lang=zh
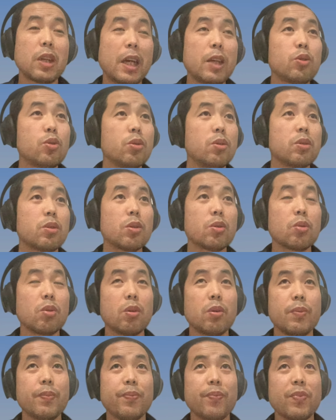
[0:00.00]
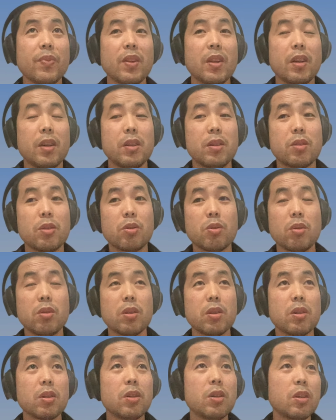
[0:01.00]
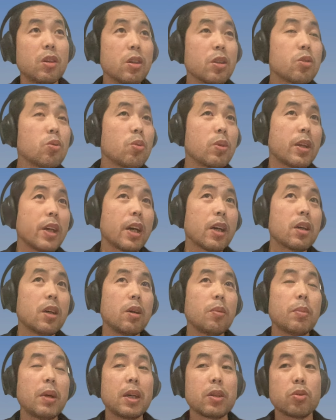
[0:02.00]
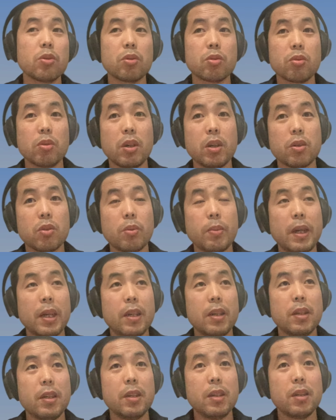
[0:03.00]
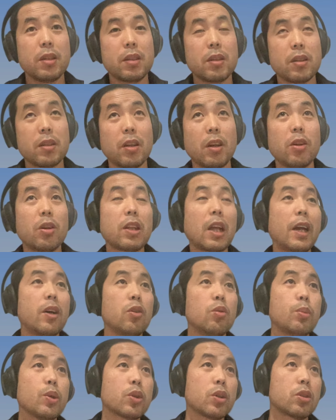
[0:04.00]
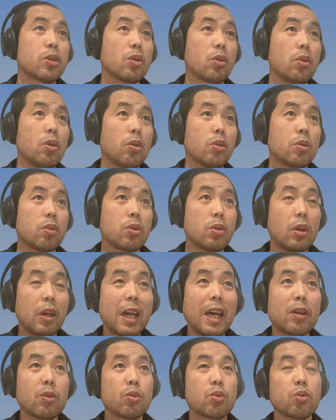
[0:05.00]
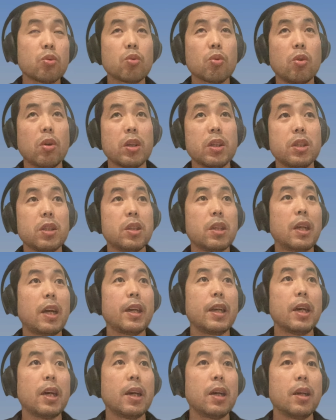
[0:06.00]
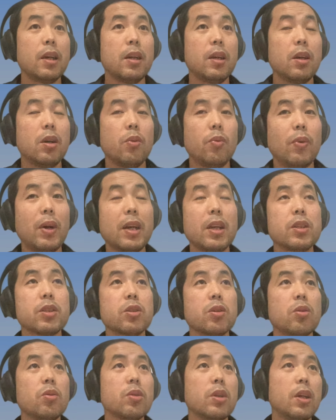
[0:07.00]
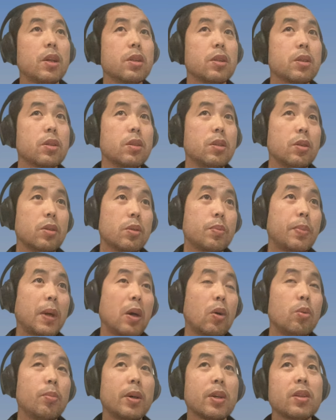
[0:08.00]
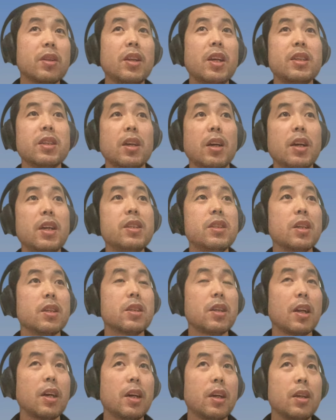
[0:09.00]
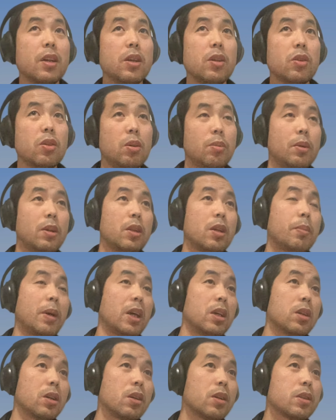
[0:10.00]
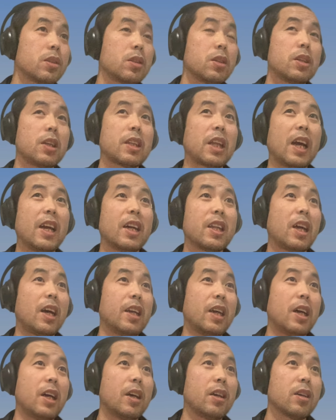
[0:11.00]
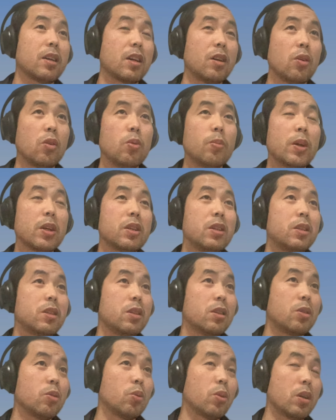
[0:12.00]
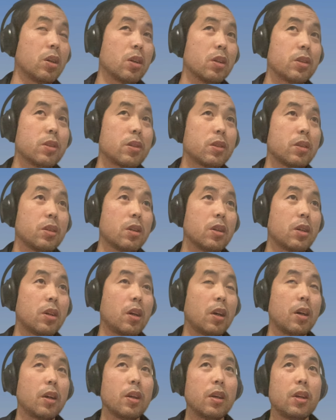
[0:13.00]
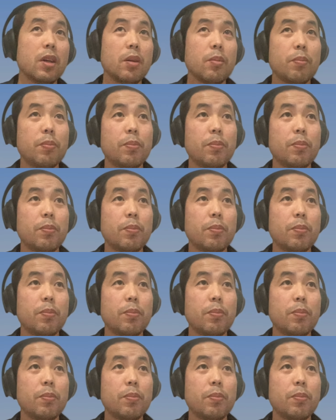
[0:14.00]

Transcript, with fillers: 采取这种这种合纵连横吧，就是说对吧？当要打压欧盟的时候，他拉拢中国一起打压，完了之后呢，把欧盟摁摁下去了。对不对？再把俄罗斯也打压打压，跟欧盟一起弄俄罗斯啊，